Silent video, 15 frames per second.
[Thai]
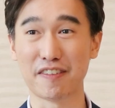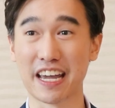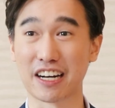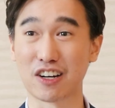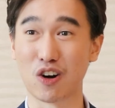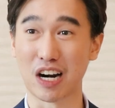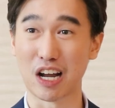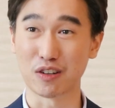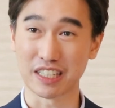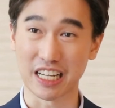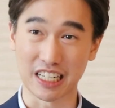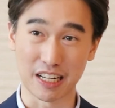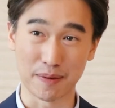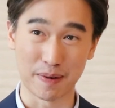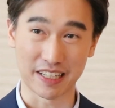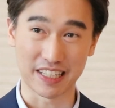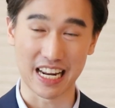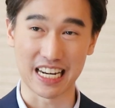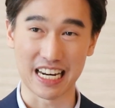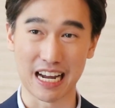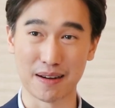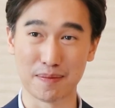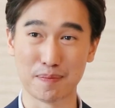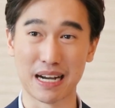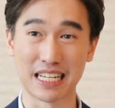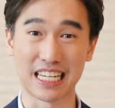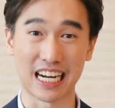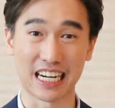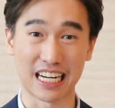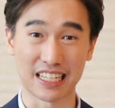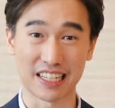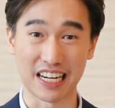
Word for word: เฟดของเรา70%เนี่ยมาจาก